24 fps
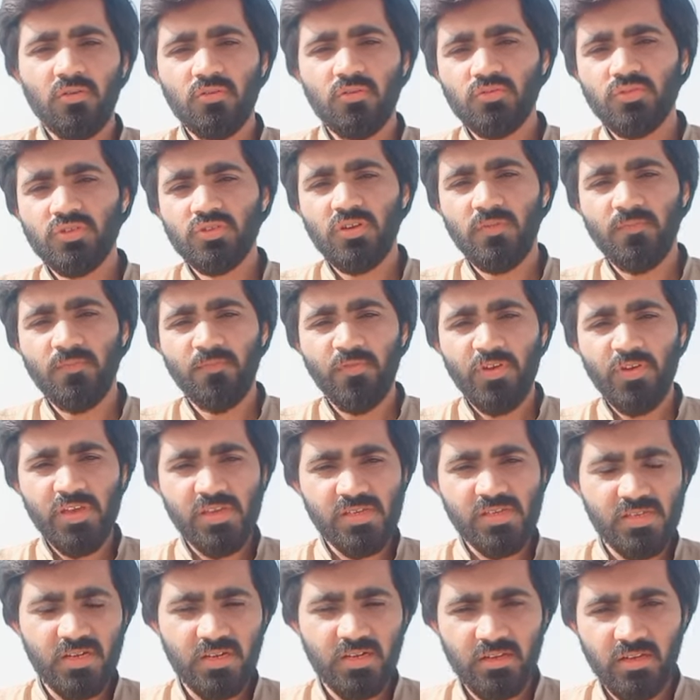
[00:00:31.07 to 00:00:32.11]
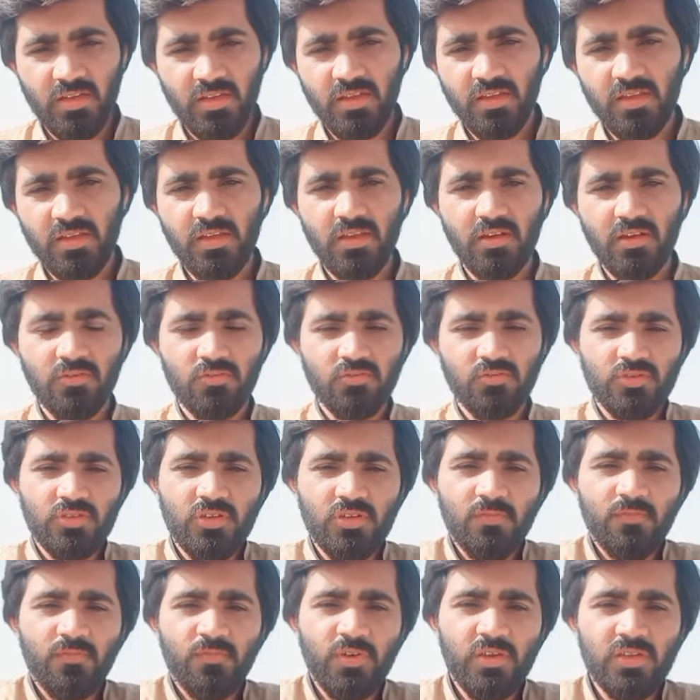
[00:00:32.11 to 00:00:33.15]
उसका फेस हटाया गया
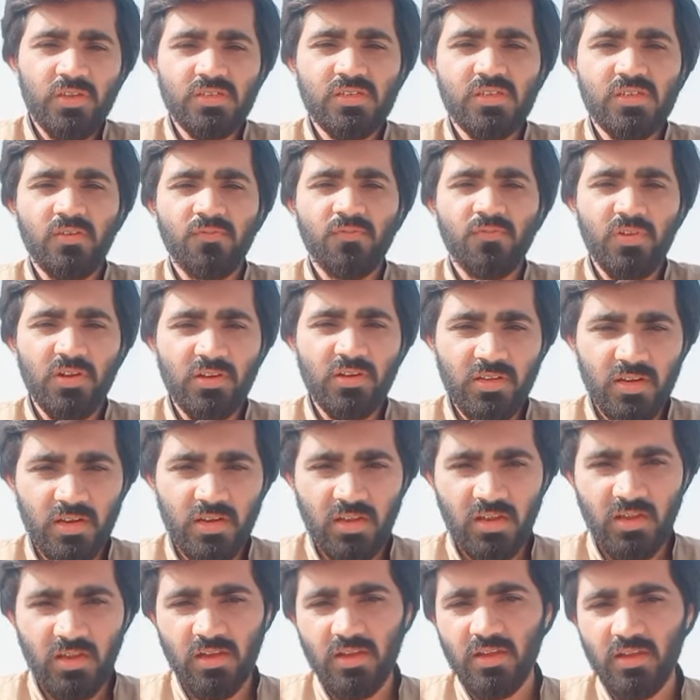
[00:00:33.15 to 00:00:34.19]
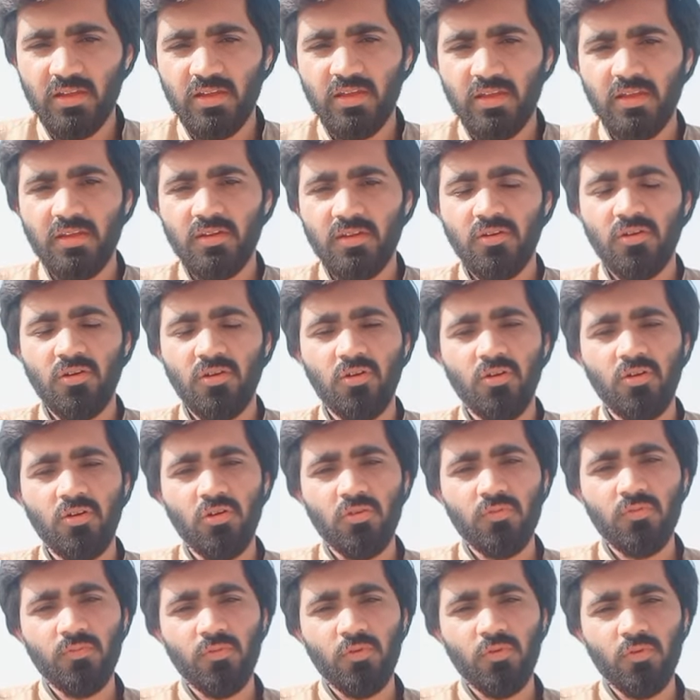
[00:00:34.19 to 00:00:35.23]
उसके फेस का फ़िल्टर लगाया गया है
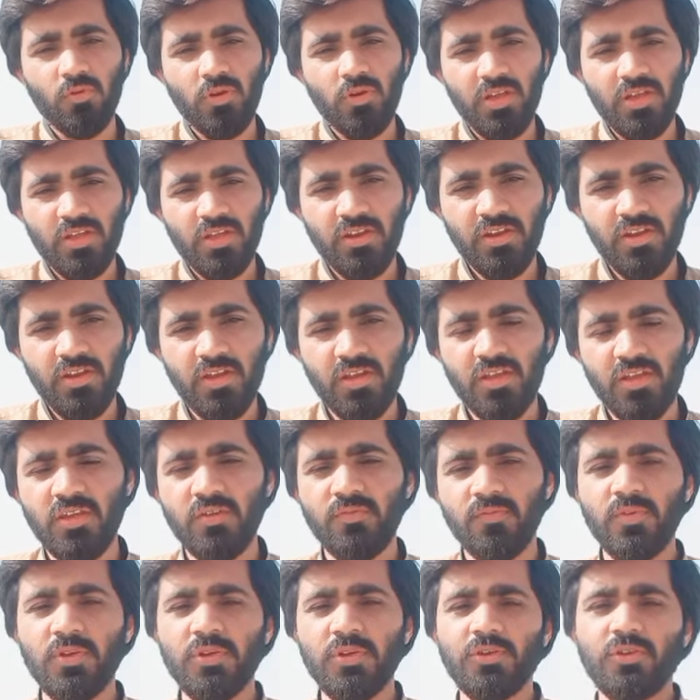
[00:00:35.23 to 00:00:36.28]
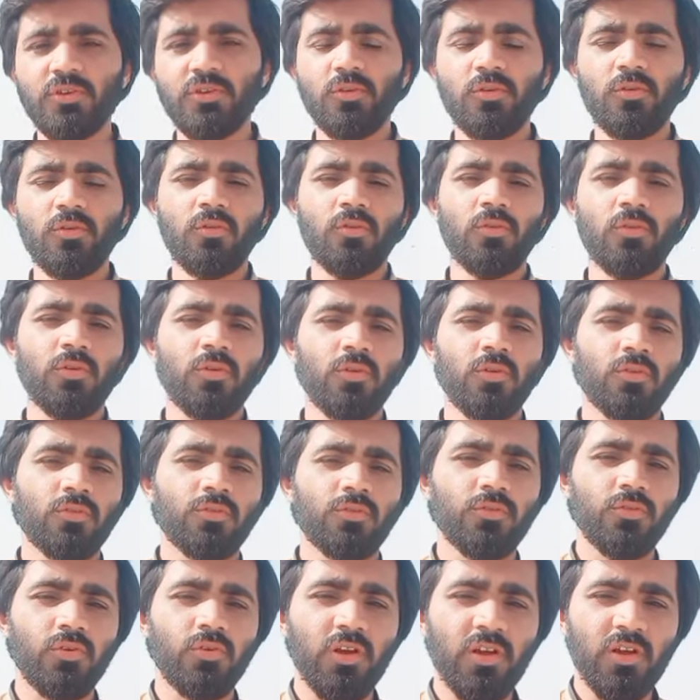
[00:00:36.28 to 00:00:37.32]
और वो एक नंगी वीडियो
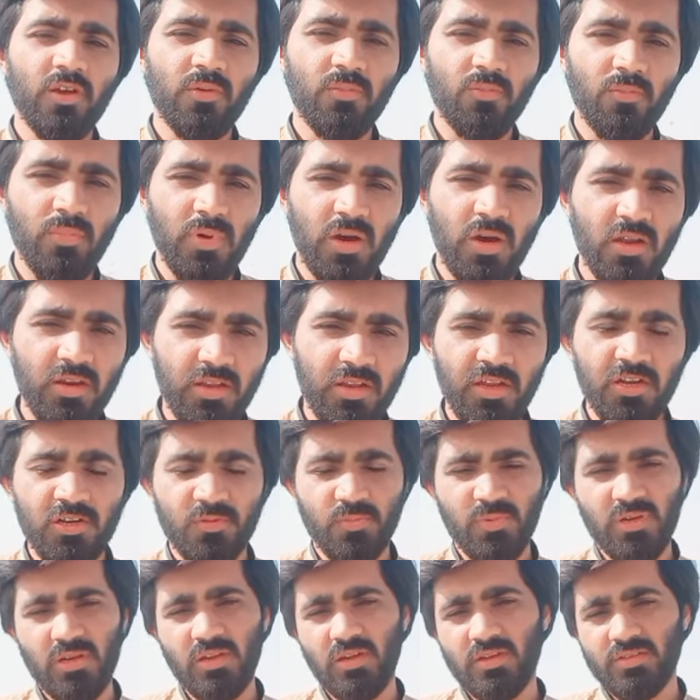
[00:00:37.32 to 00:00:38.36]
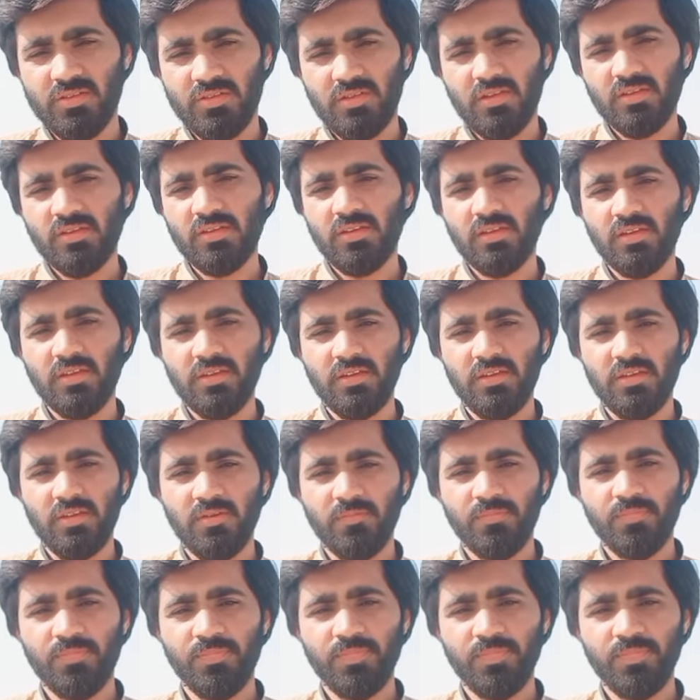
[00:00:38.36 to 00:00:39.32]
जो है मार्केट में लॉन्च कर दी गई है